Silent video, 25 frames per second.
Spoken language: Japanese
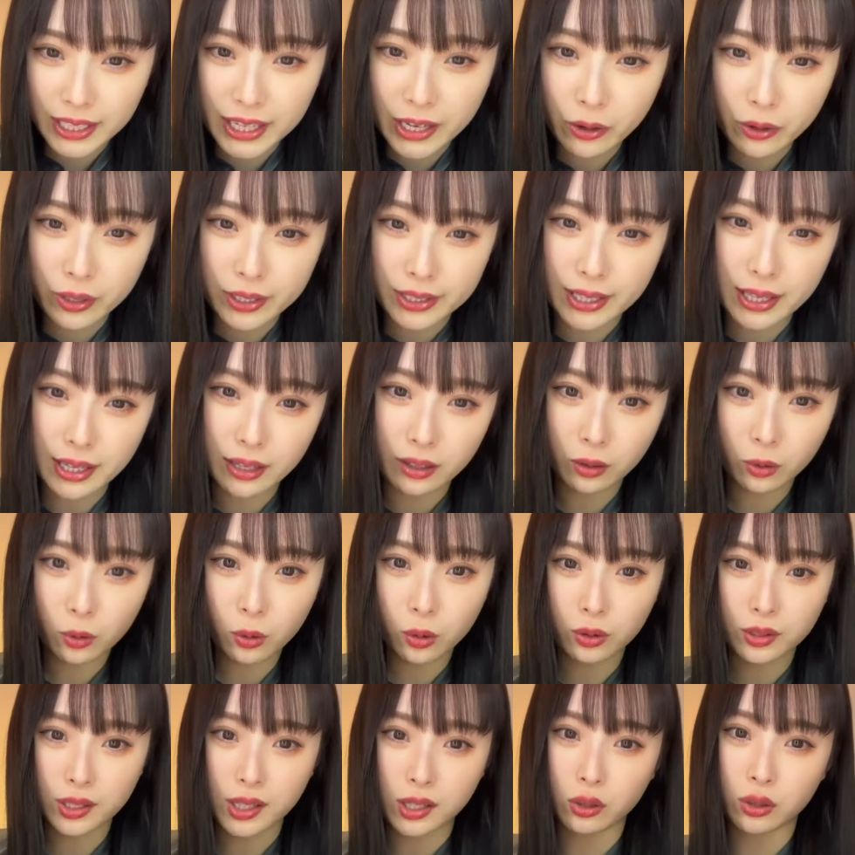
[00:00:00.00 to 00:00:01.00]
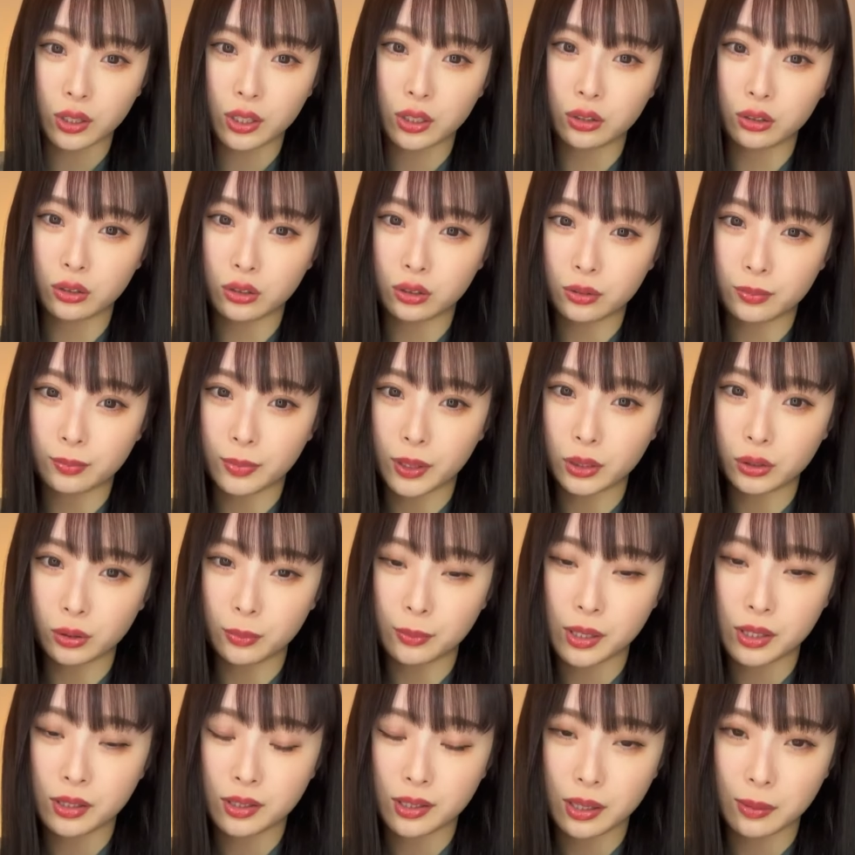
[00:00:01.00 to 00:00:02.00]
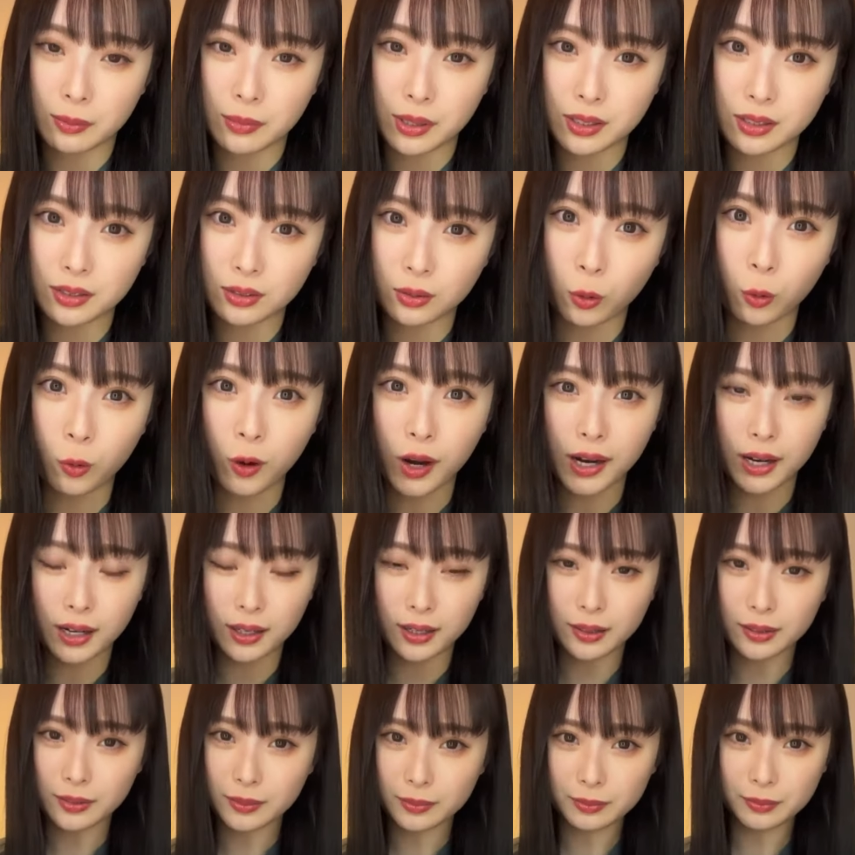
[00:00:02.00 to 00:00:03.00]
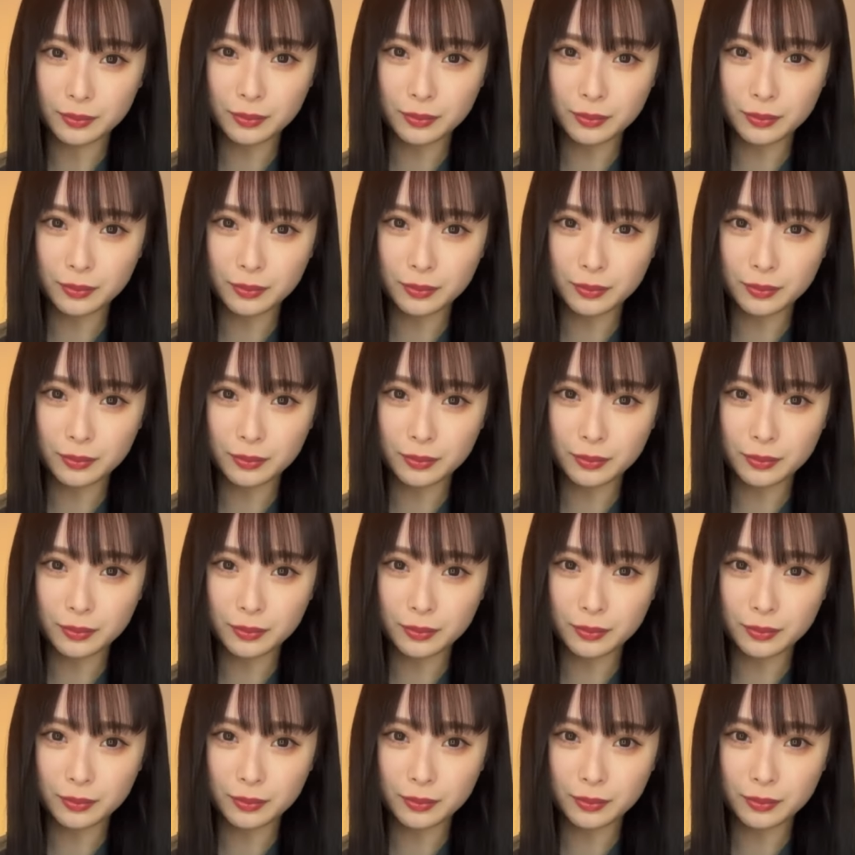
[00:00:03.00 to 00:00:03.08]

匂いでココナのいる場所見つけます怖っ